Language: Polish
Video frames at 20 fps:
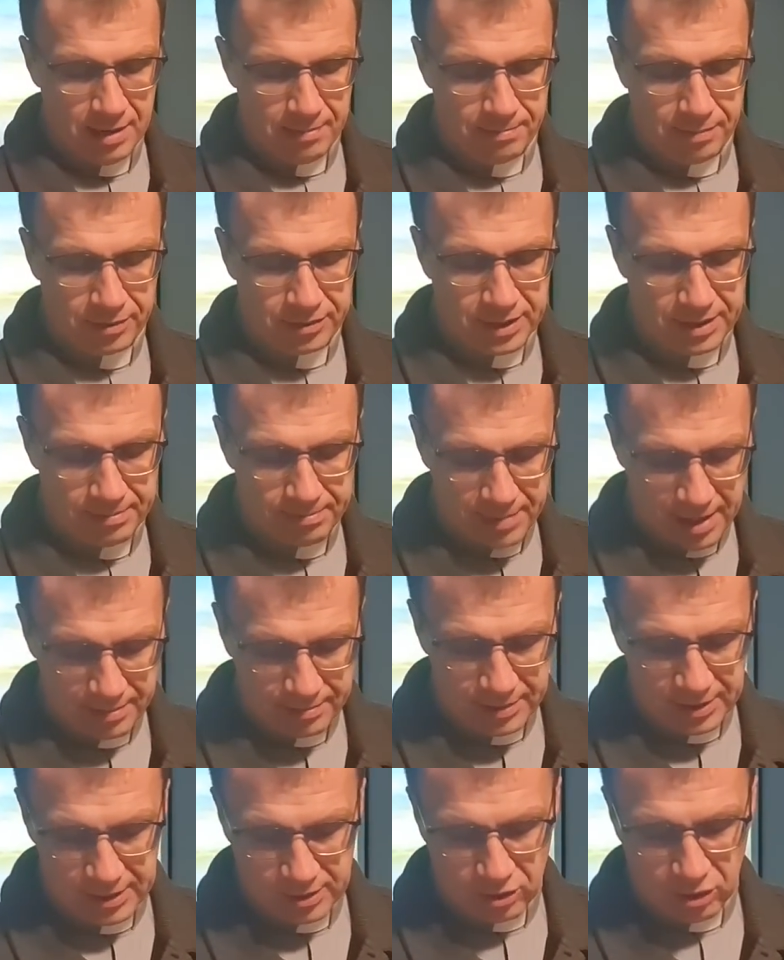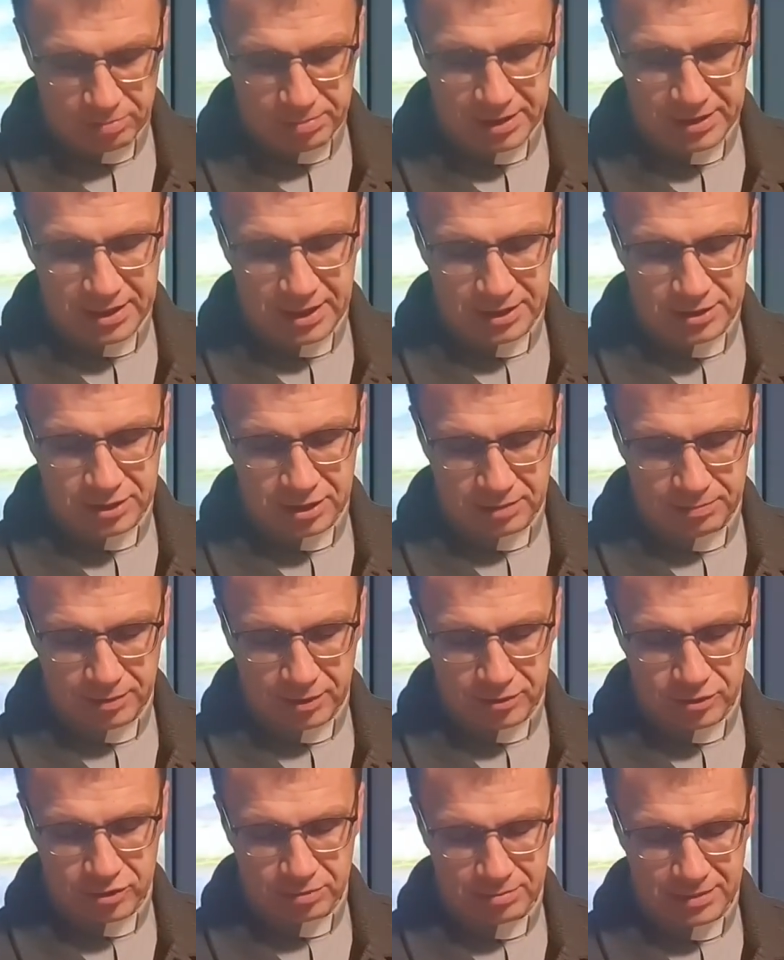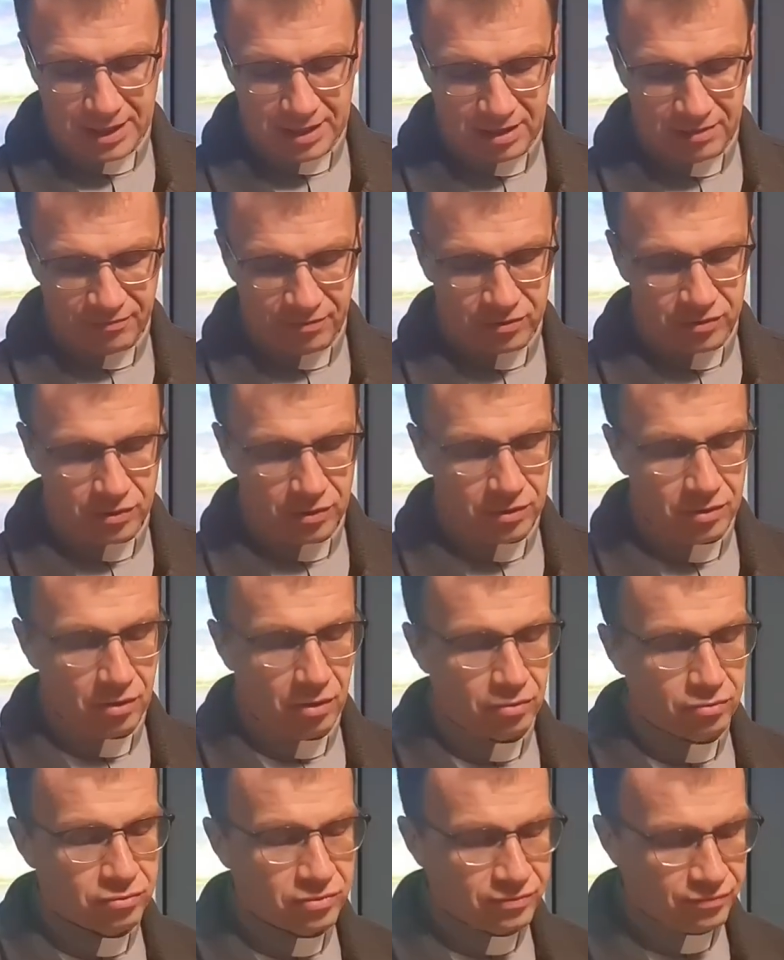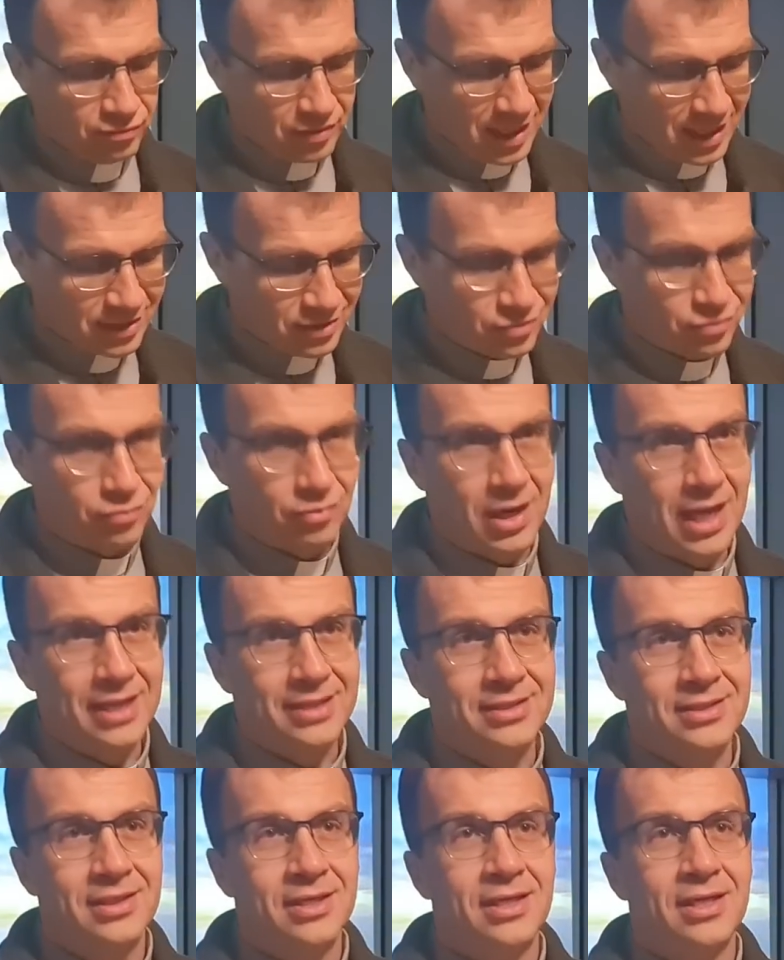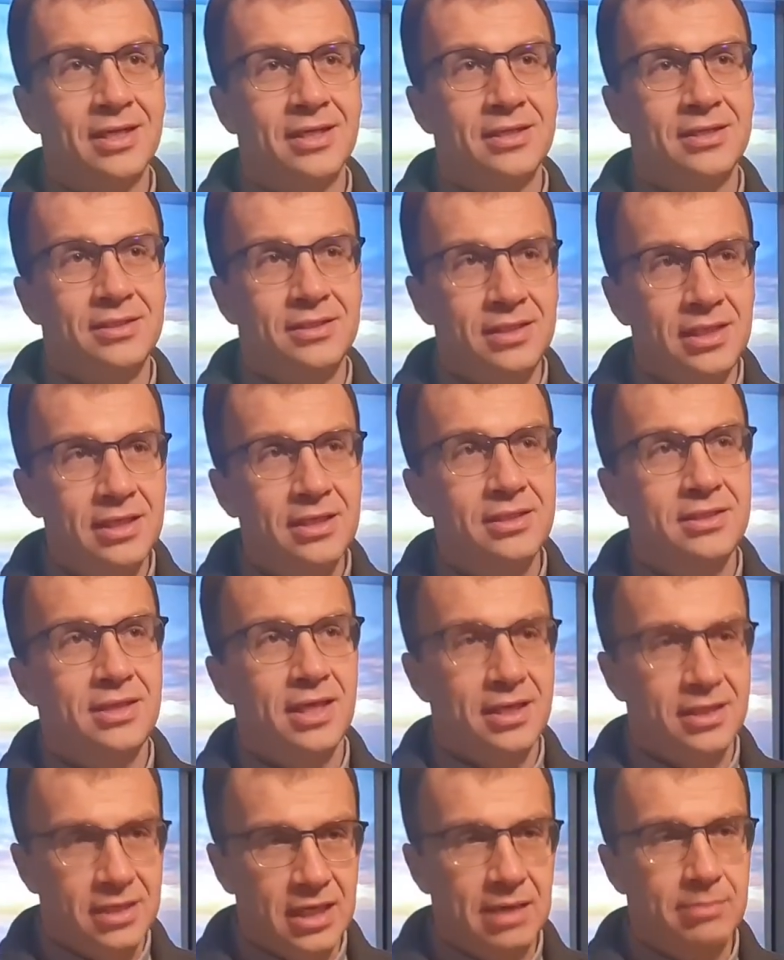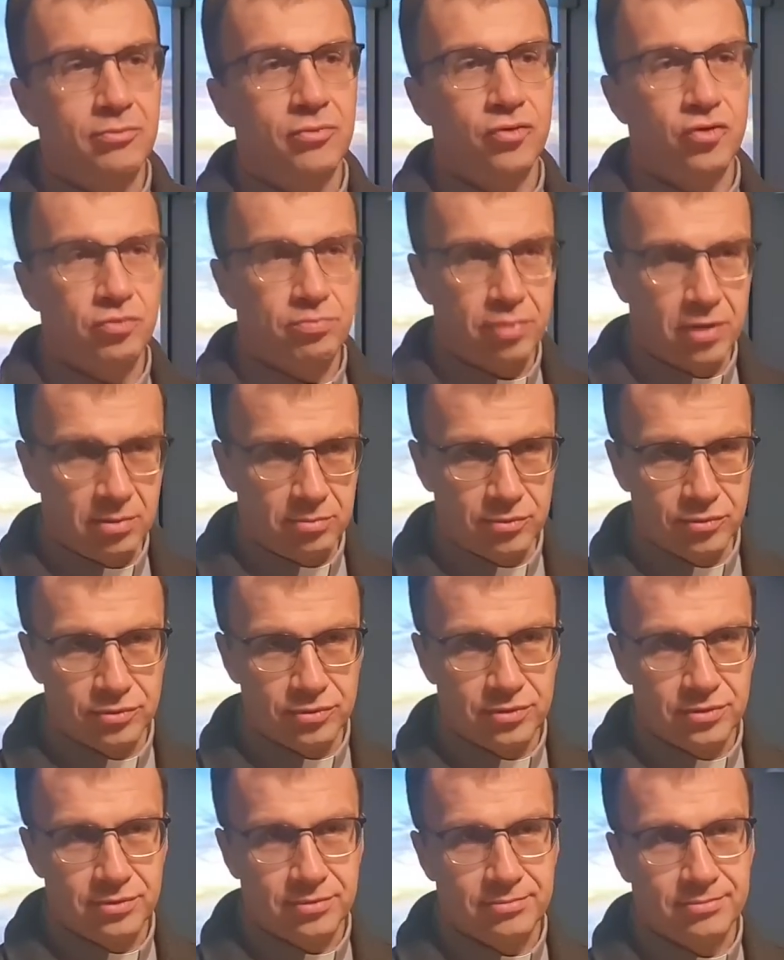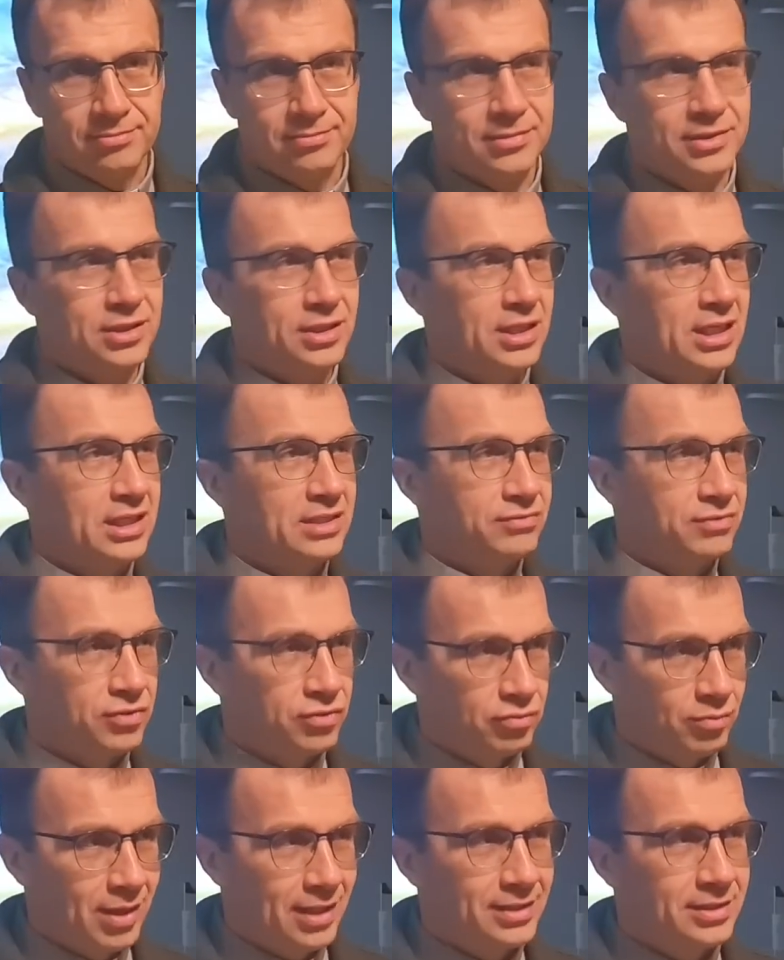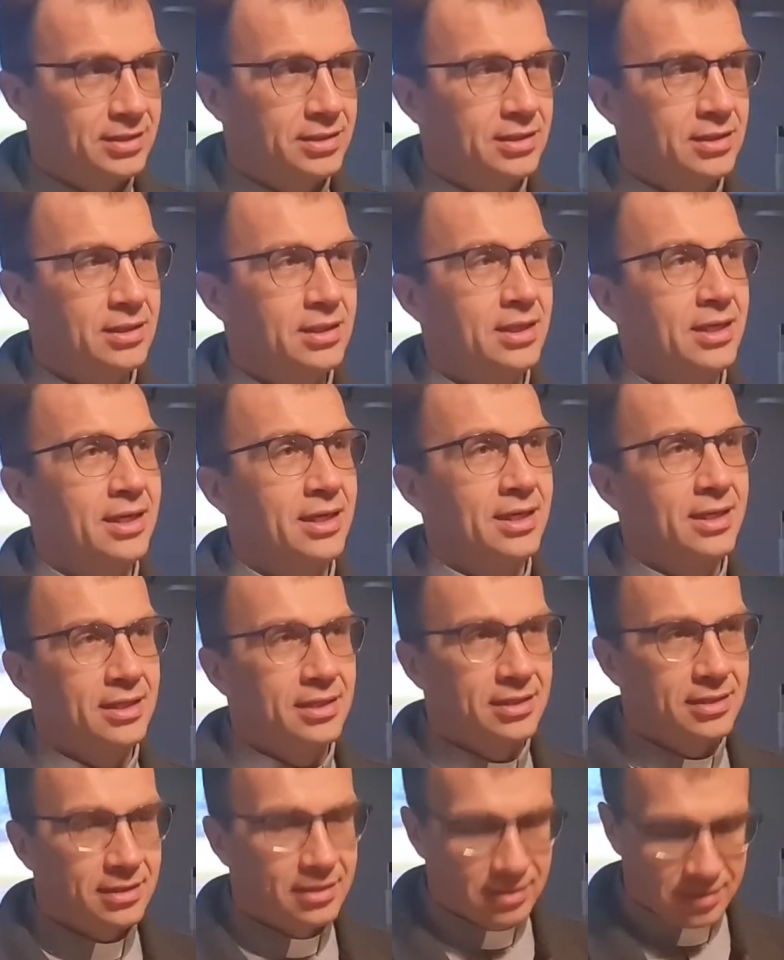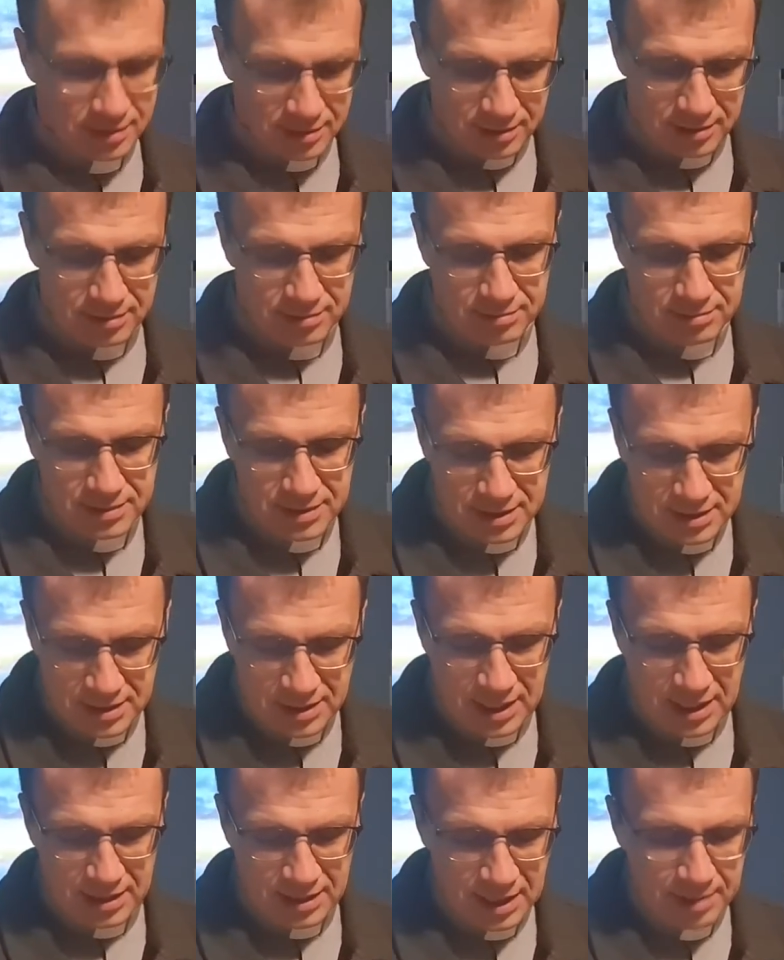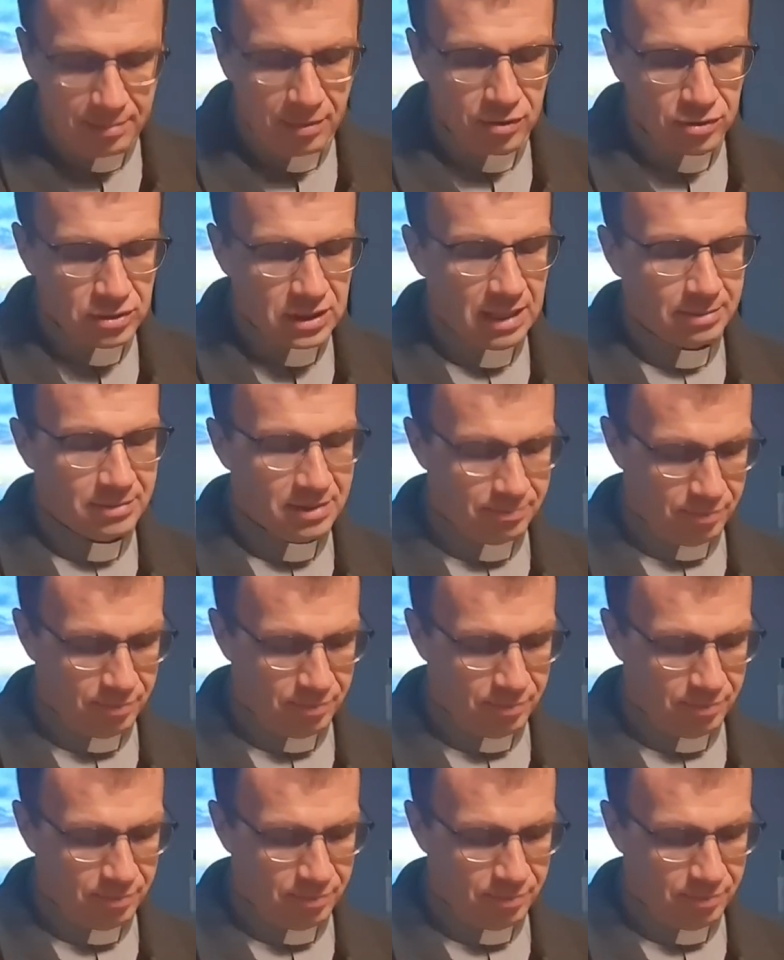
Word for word: Potem mamy kobietę cierpiącą na krwotok. Od 12 lat nikt jej nie mógł pomóc. Czyli jest w sytuacji, nie, nie można mi